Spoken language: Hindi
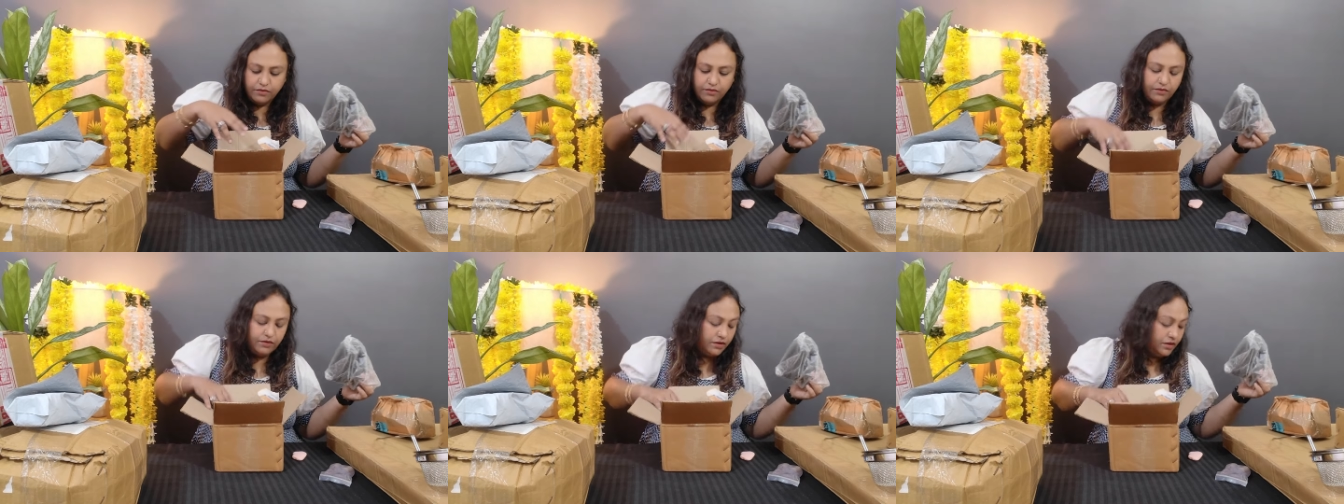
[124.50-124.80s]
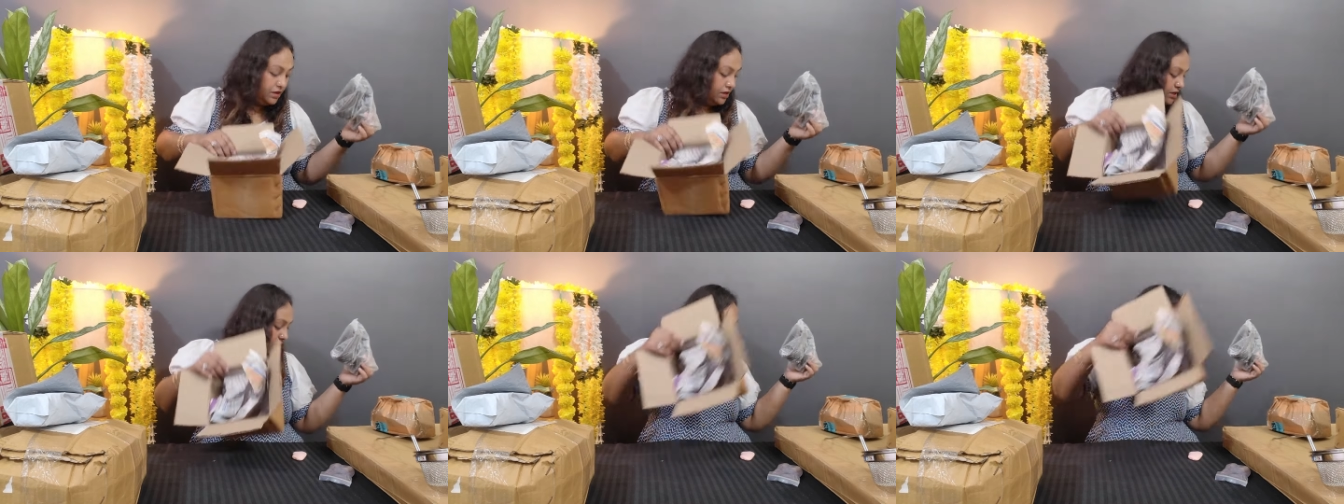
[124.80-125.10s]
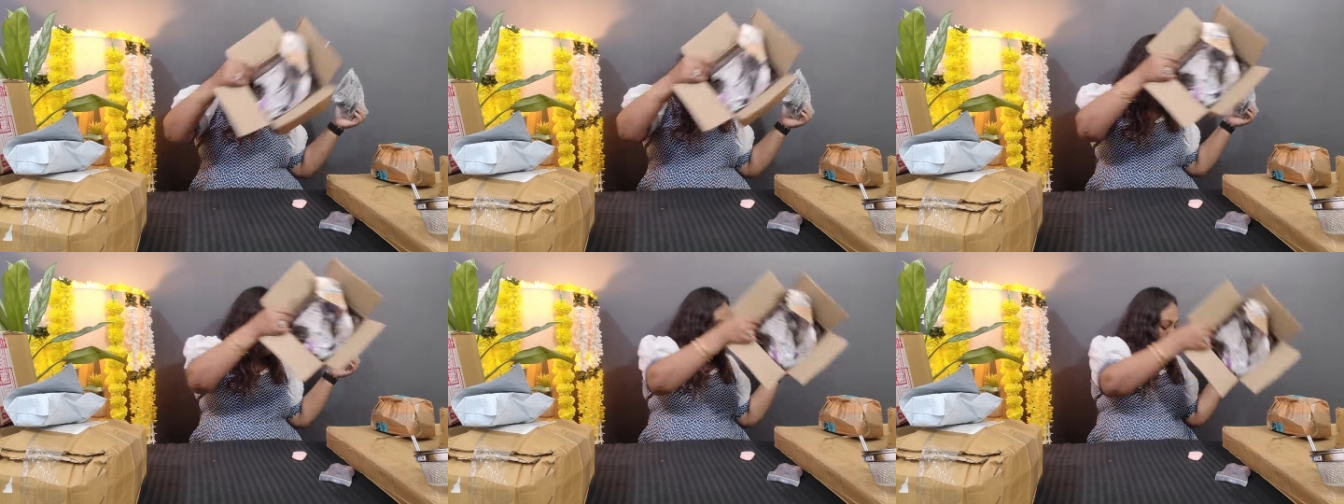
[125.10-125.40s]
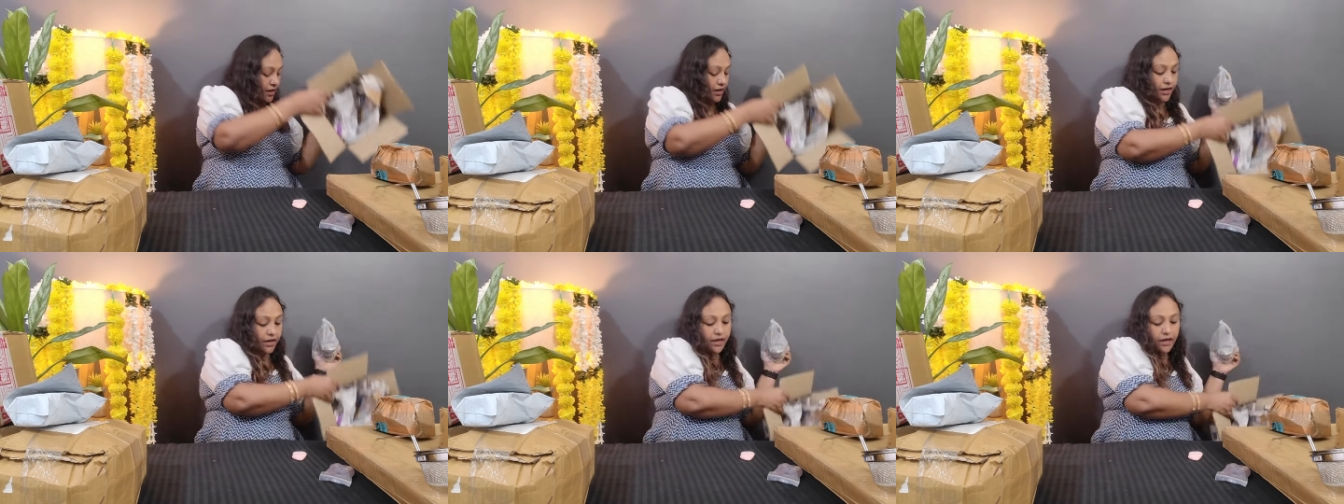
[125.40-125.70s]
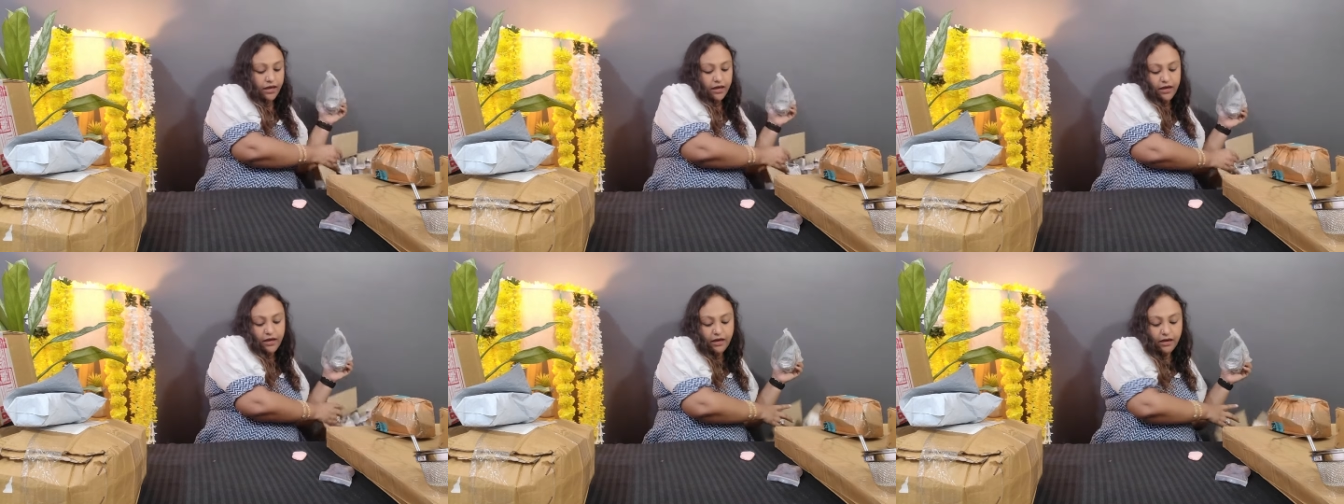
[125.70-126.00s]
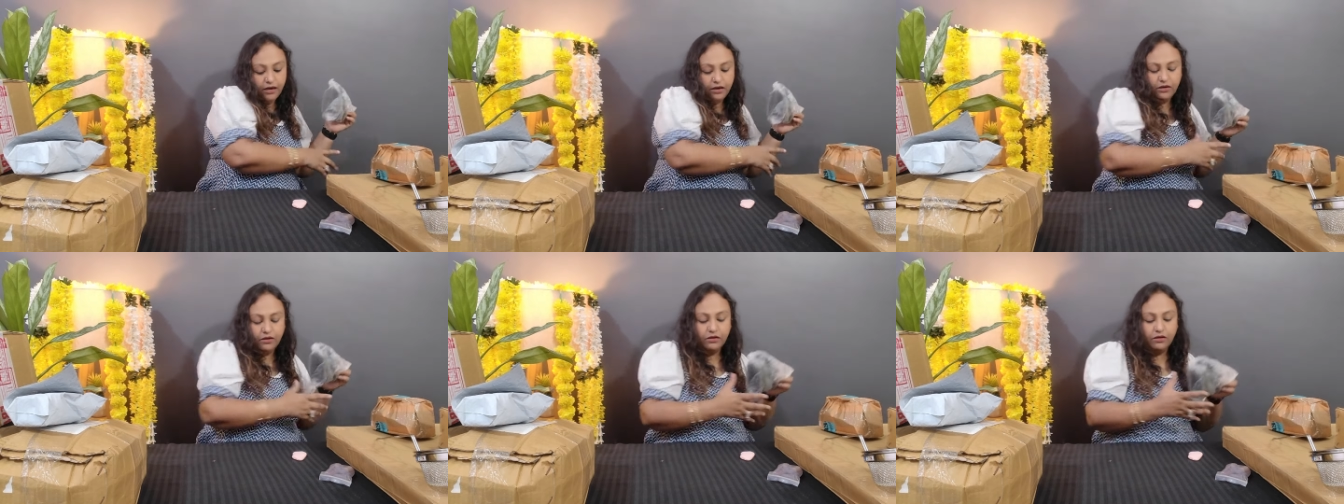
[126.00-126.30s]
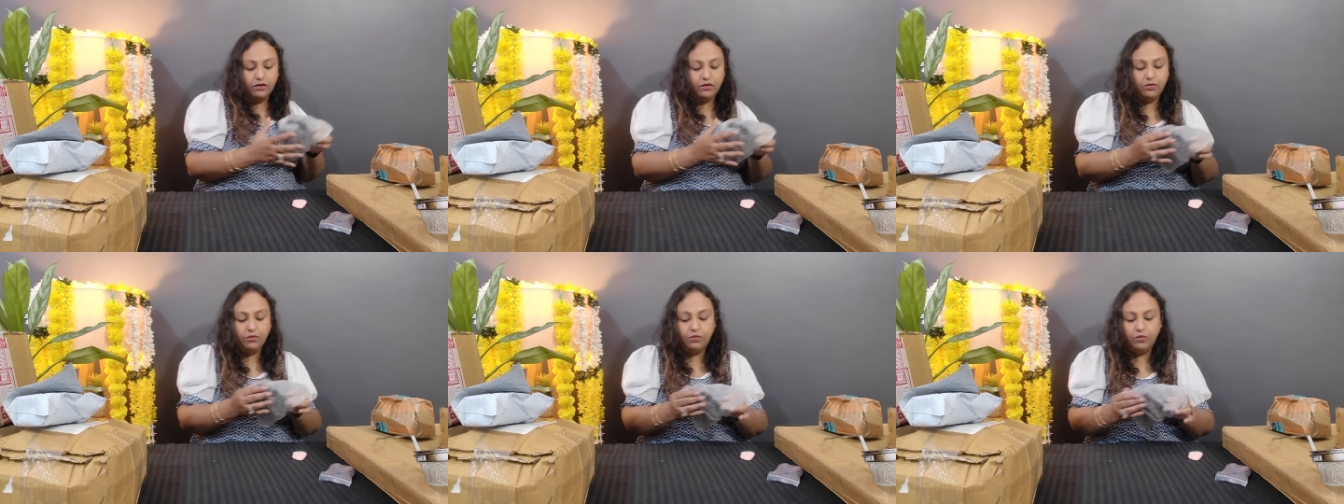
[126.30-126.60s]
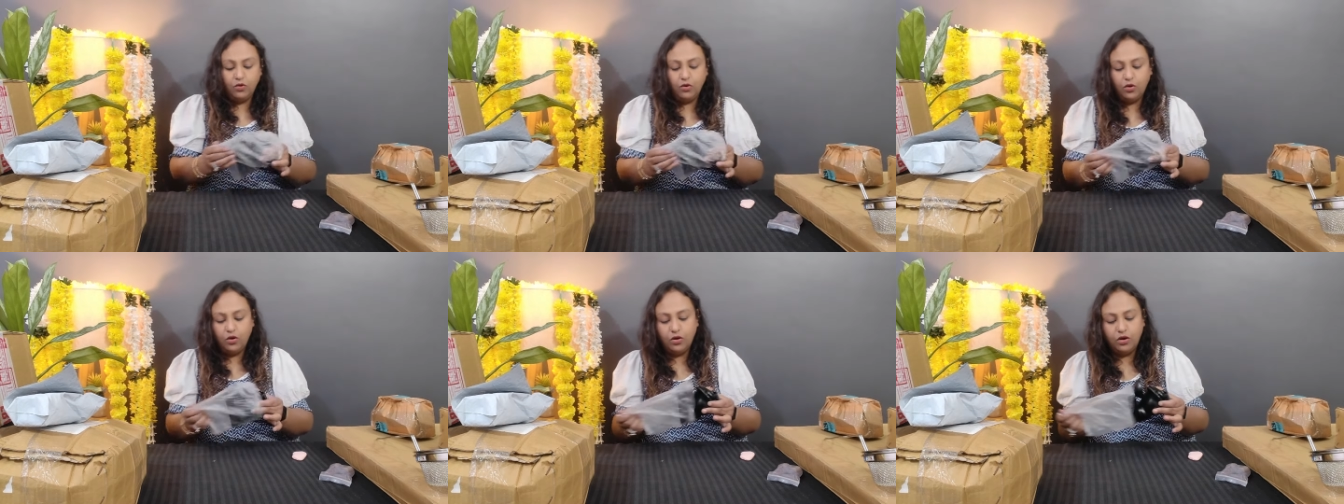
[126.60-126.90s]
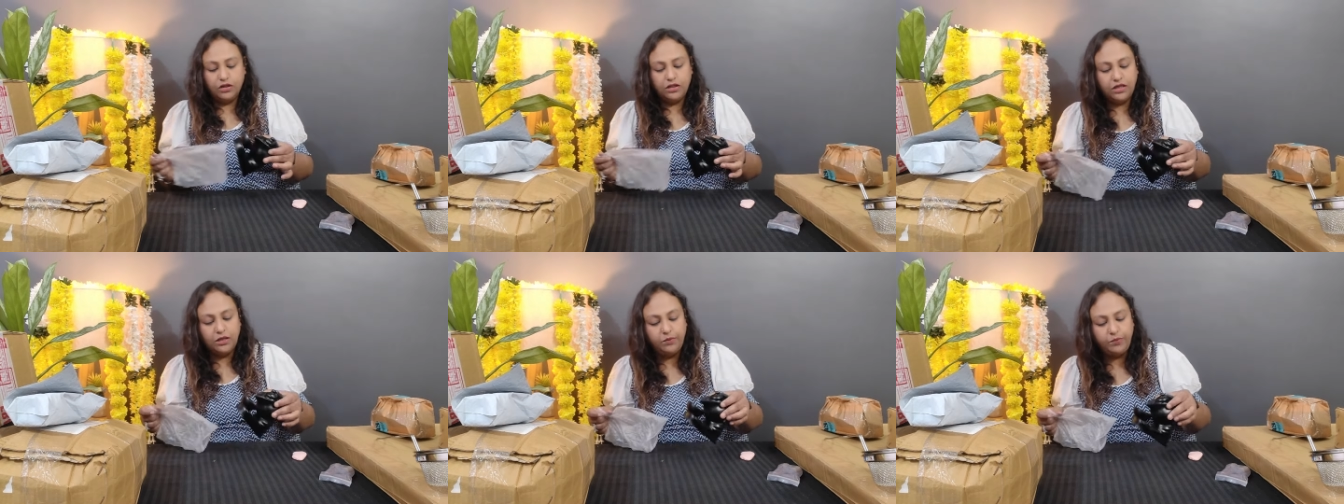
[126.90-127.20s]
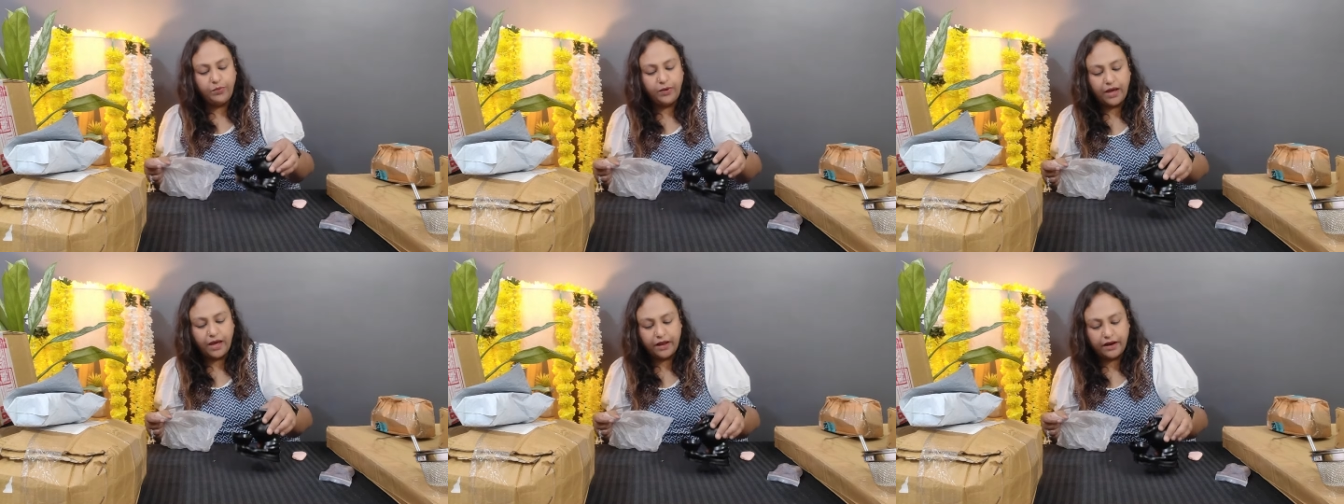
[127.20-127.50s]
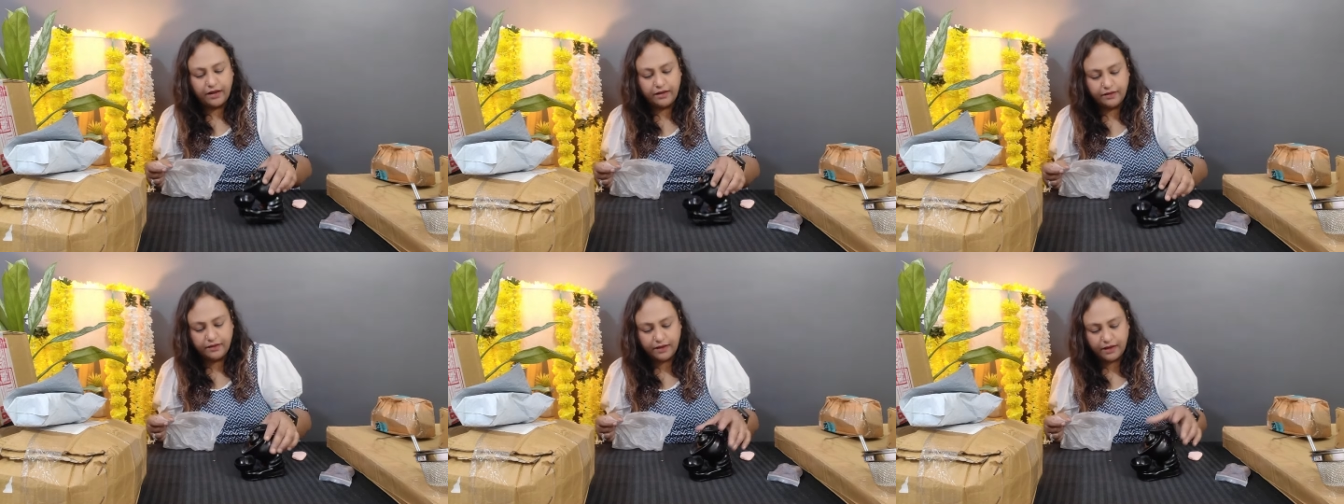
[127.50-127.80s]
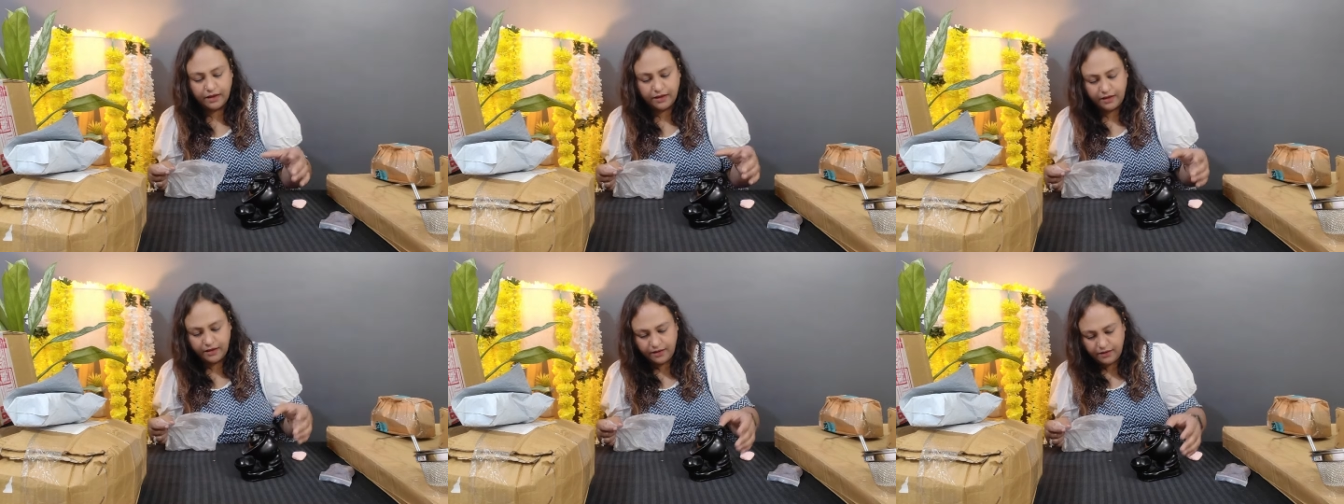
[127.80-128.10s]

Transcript: ये है एक बहुत ही प्यारा सा